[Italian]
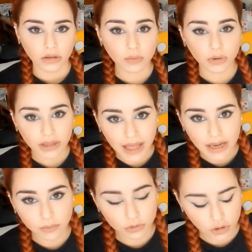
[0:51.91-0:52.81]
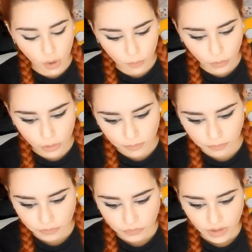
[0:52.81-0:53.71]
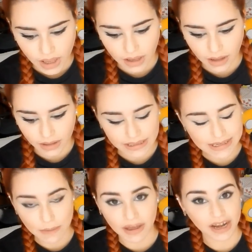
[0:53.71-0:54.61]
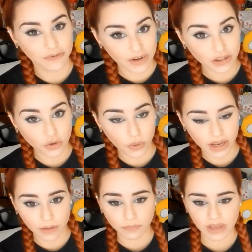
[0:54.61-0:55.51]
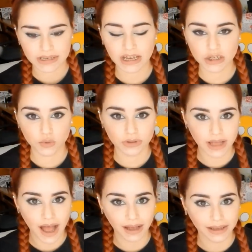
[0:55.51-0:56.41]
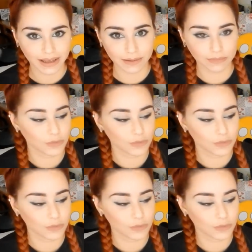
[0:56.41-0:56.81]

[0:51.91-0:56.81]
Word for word: Dopo Natale purtroppo eh, insieme al raffreddore si è aggiunta anche,